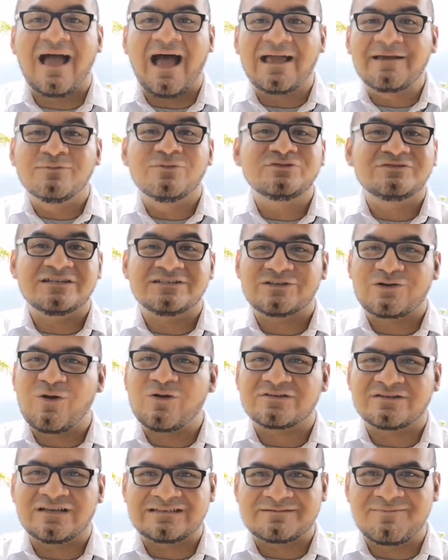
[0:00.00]
Hay muchas
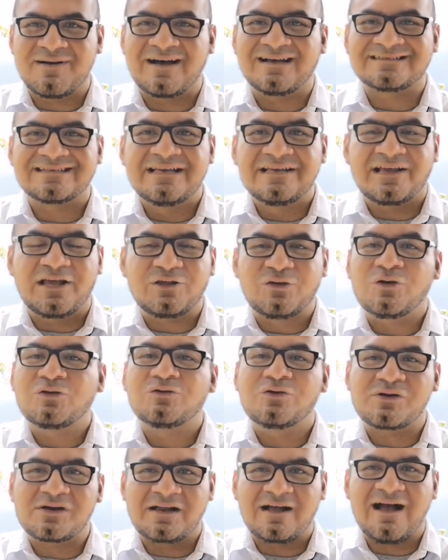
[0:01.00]
cosas más que Dios
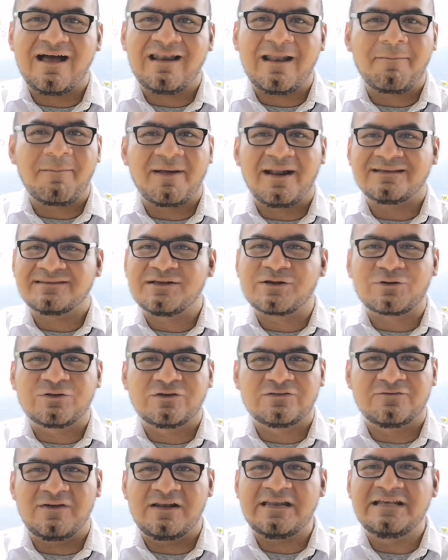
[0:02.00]
nos regala para
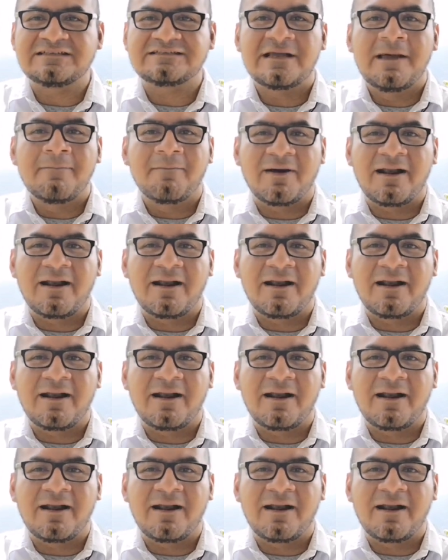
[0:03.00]
hacernos feliz,